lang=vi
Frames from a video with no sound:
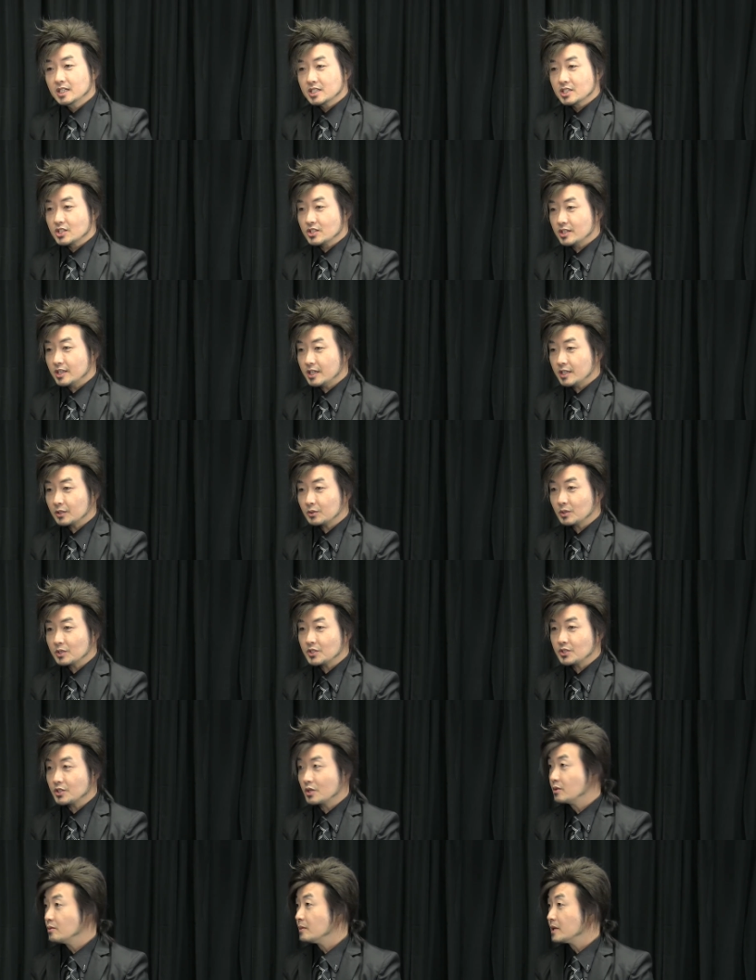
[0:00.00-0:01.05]
gì tôi
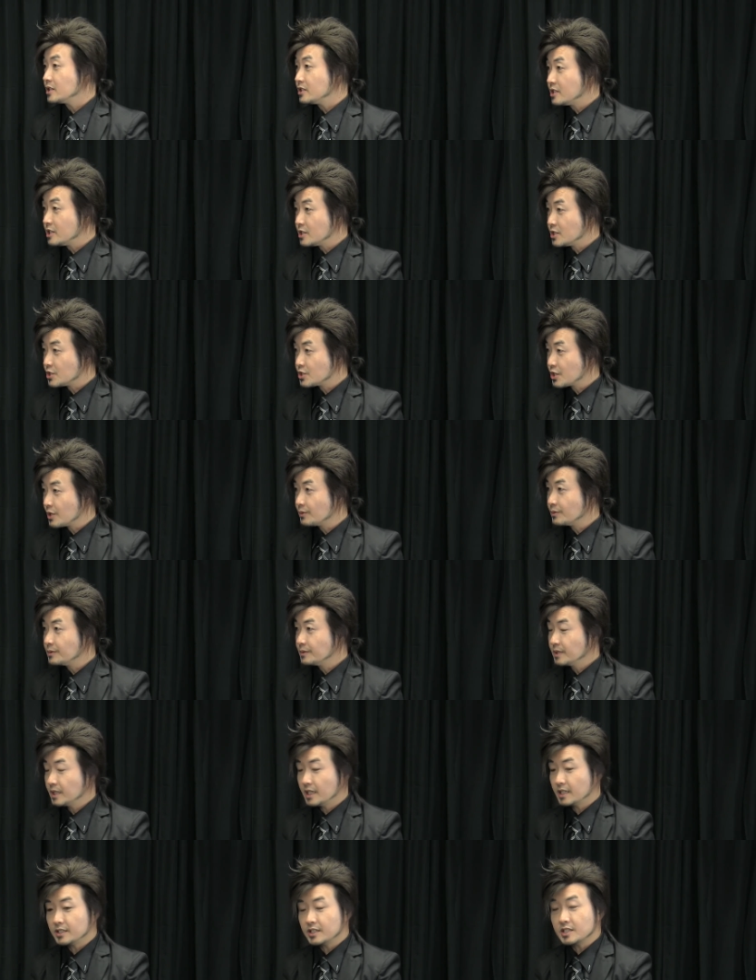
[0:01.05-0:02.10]
trông mà gì rong
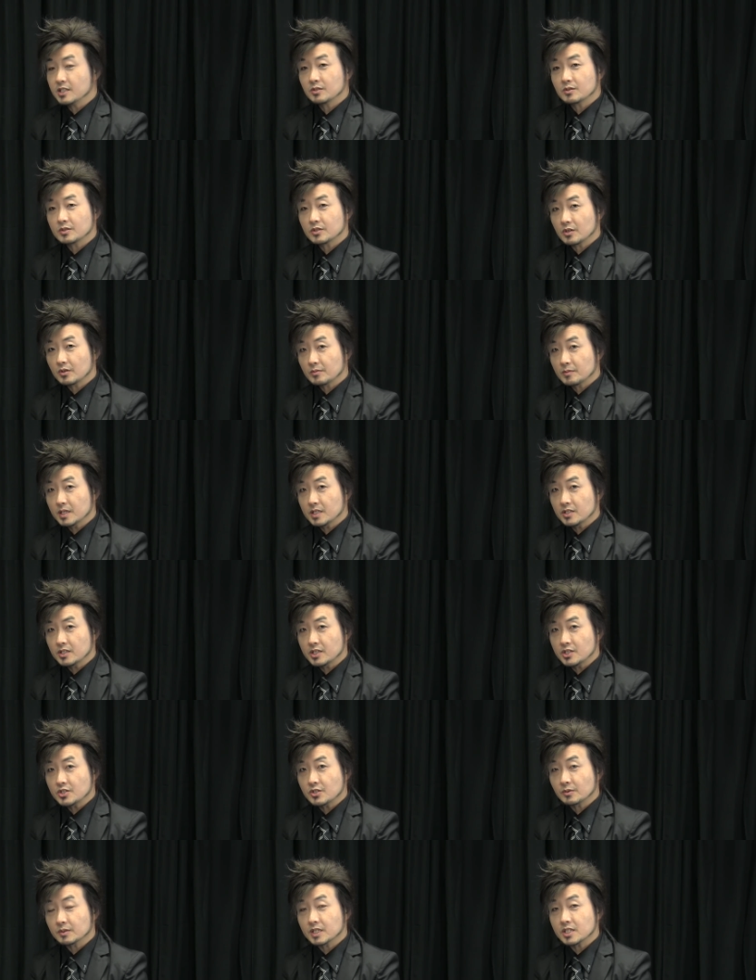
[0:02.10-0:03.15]
à gì tôi trông mà
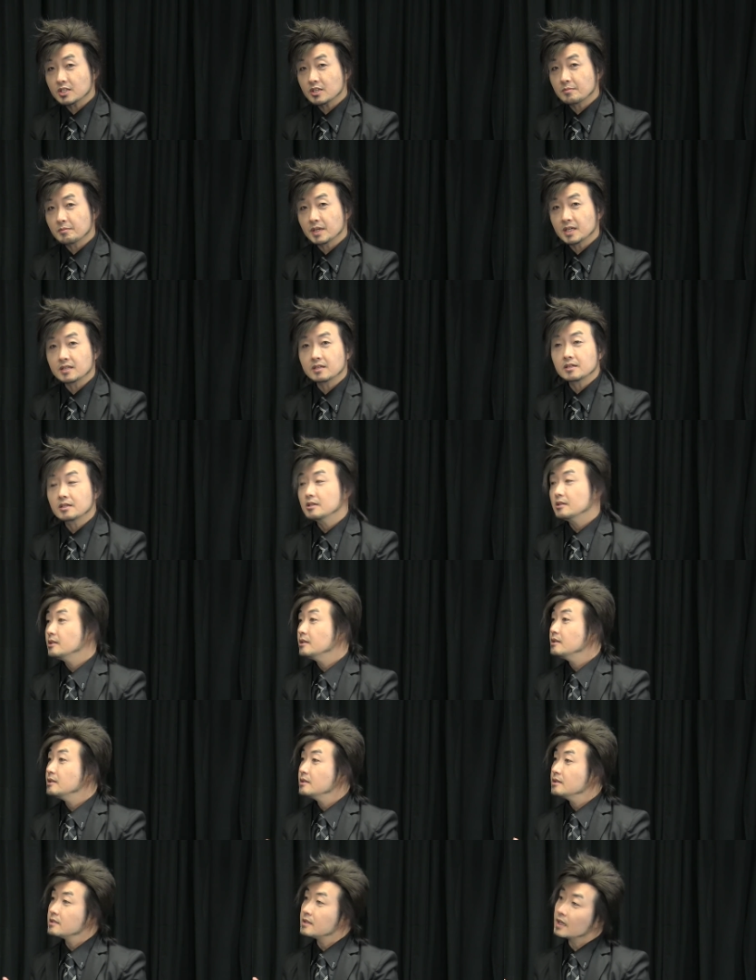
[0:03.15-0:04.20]
gì rong ta chỉ mày
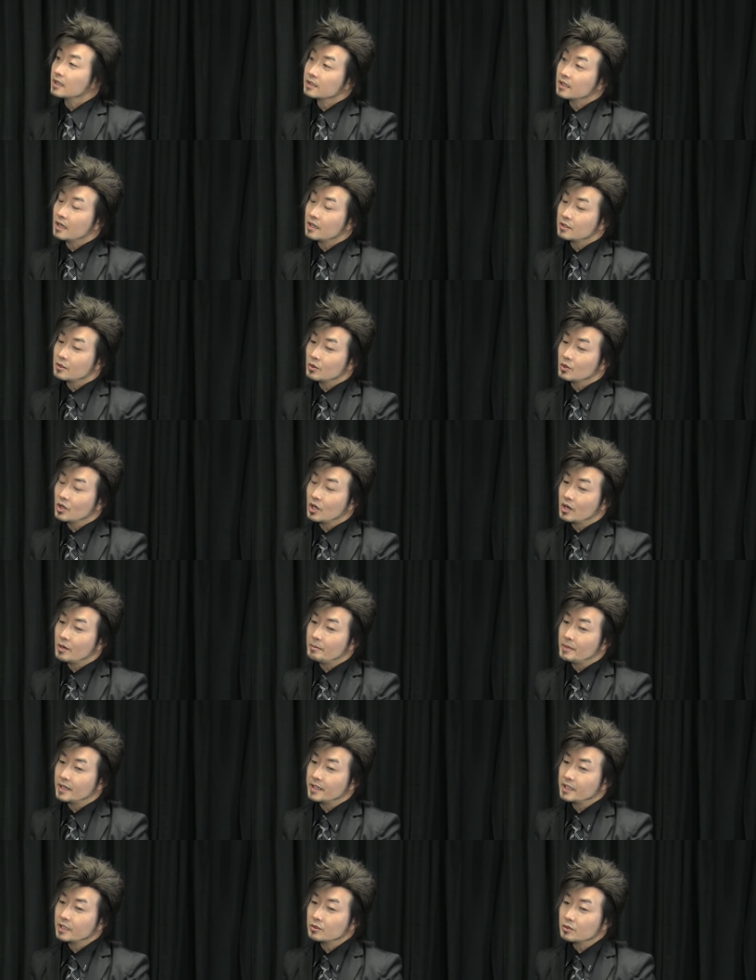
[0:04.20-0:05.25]
giá ta thôi
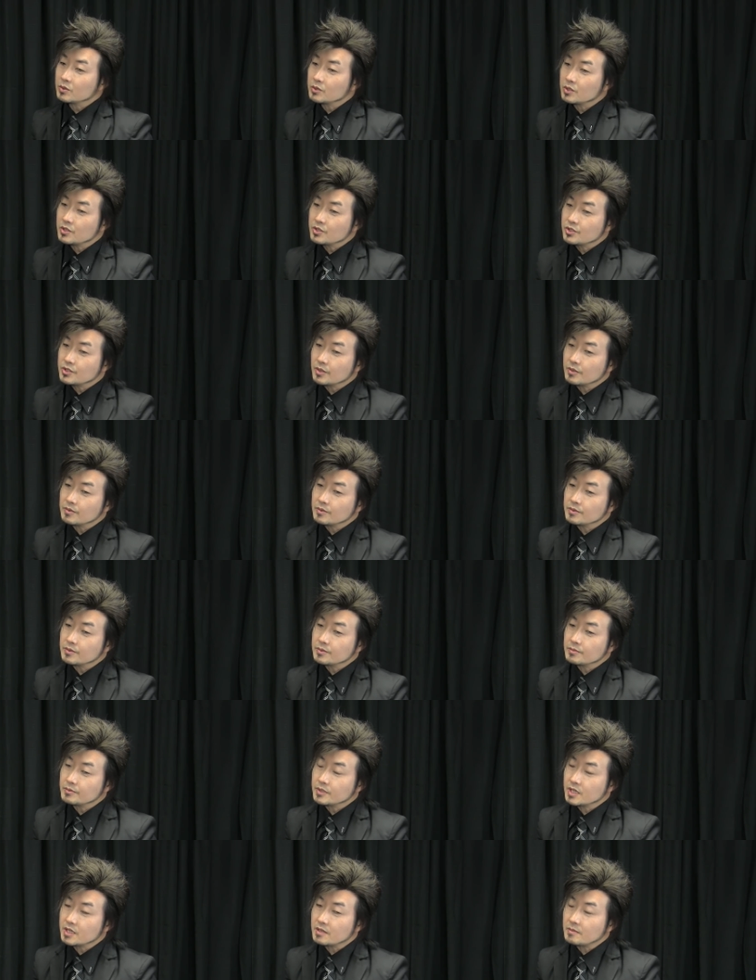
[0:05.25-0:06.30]
mà nên tôi chơi trông
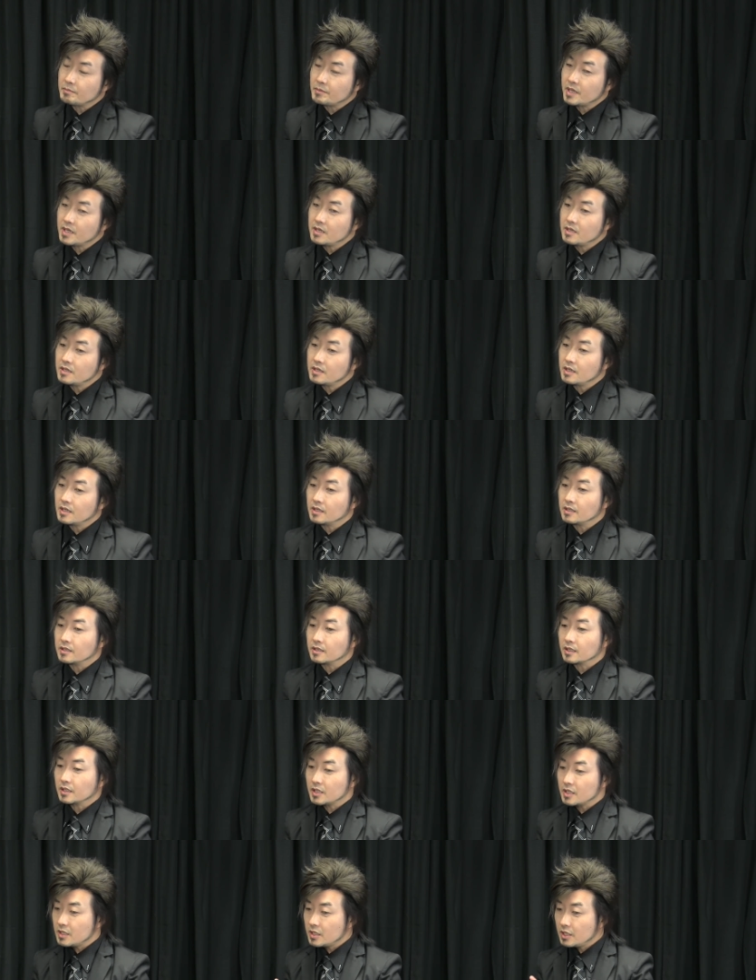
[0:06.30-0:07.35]
chỉ bé
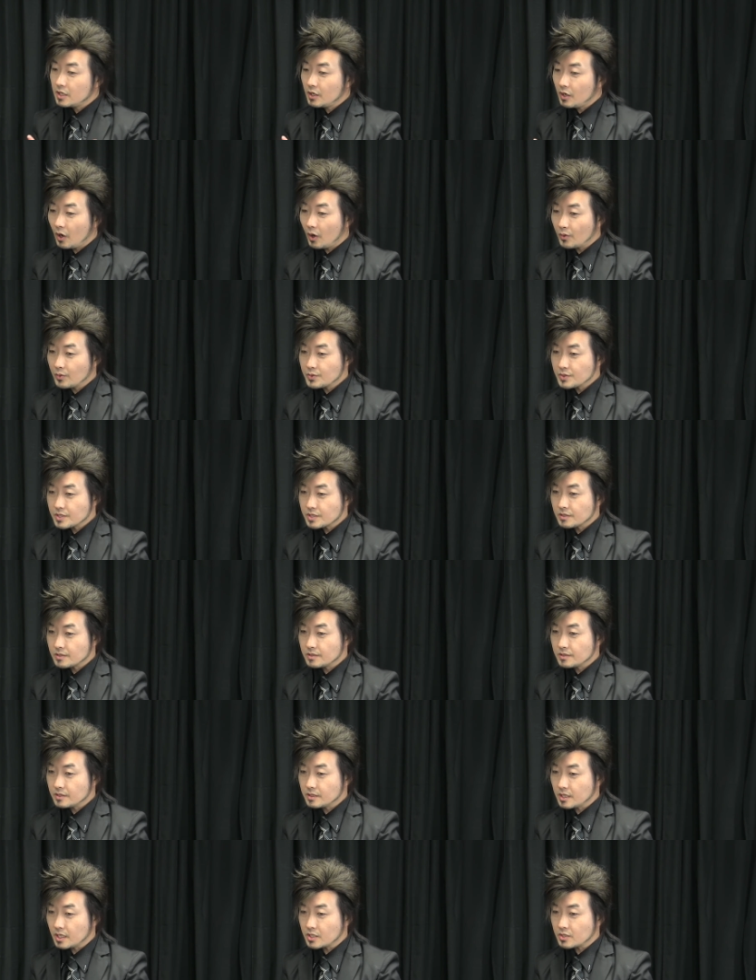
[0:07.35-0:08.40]
khi y hong
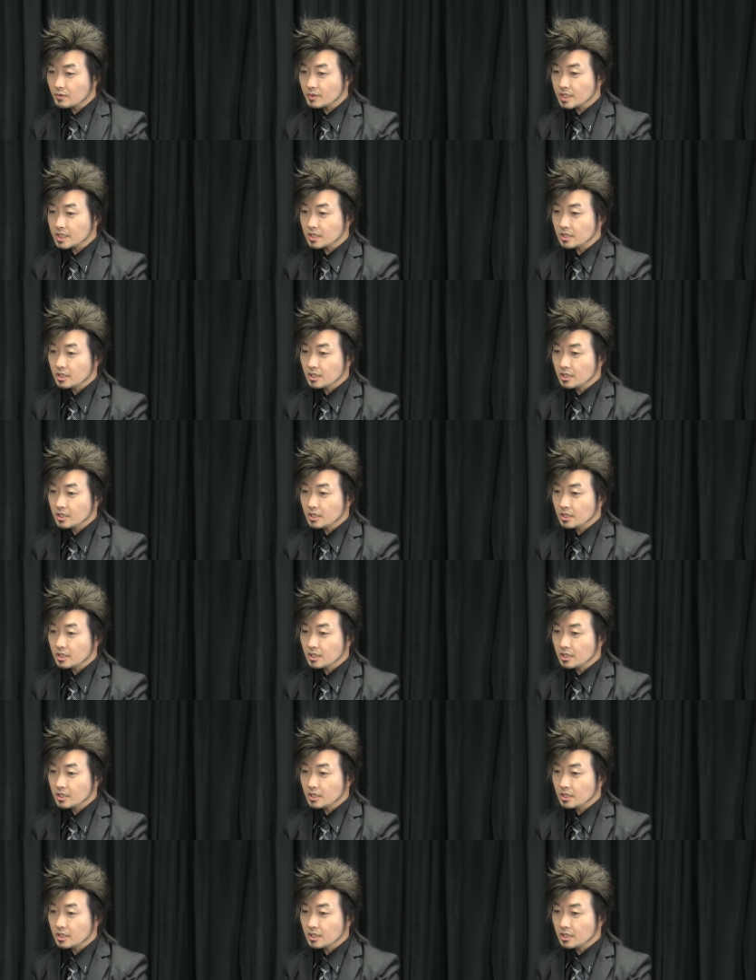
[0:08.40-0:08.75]
sư chỉ du